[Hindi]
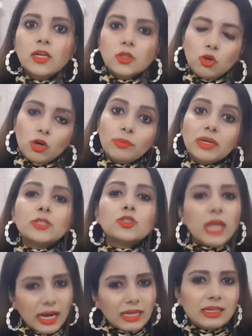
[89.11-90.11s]
नॉर्मली जो
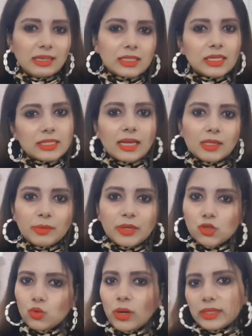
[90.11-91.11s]
डार्क कलर्स के साथ हमें
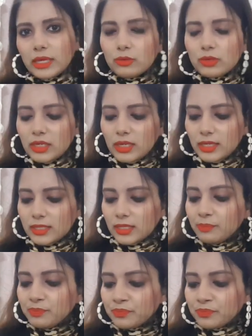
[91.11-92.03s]
इशू आता है उस तरीके से